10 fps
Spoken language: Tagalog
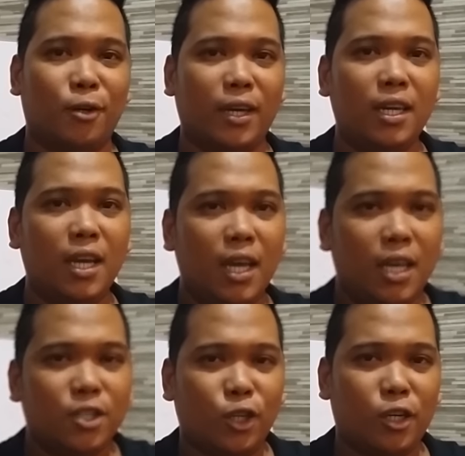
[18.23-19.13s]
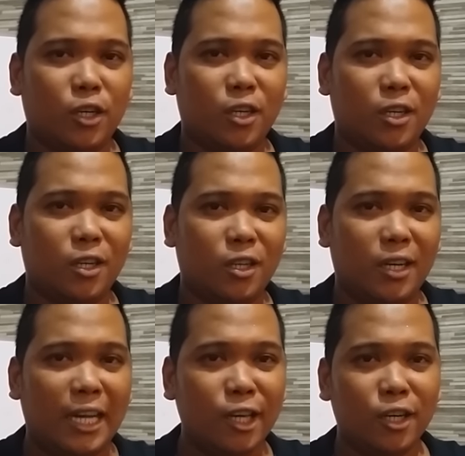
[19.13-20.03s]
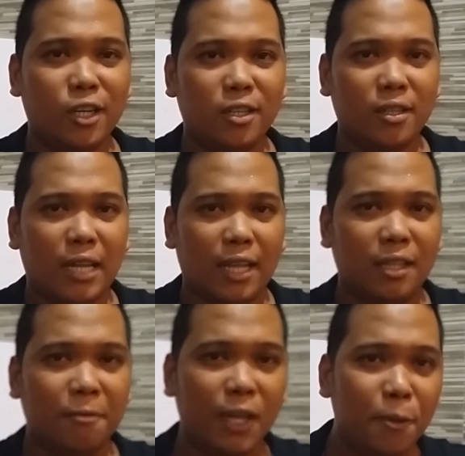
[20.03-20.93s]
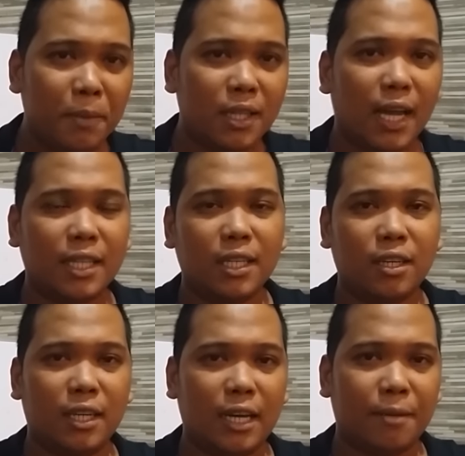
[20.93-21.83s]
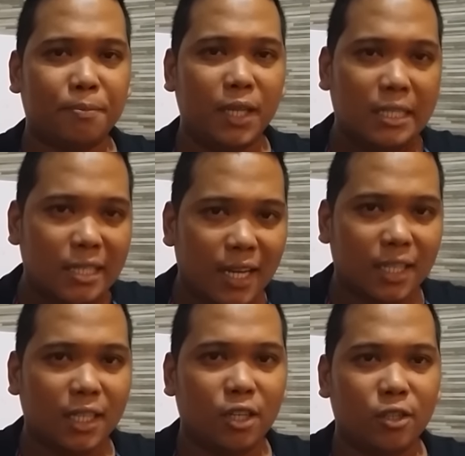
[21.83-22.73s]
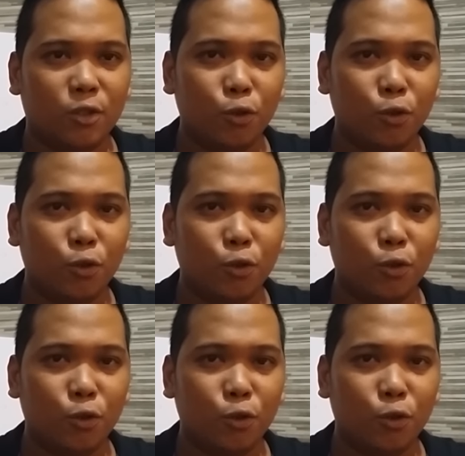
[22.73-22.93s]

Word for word: Okay, so ngayon, ang development natin ngayon, ang updates natin ngayon,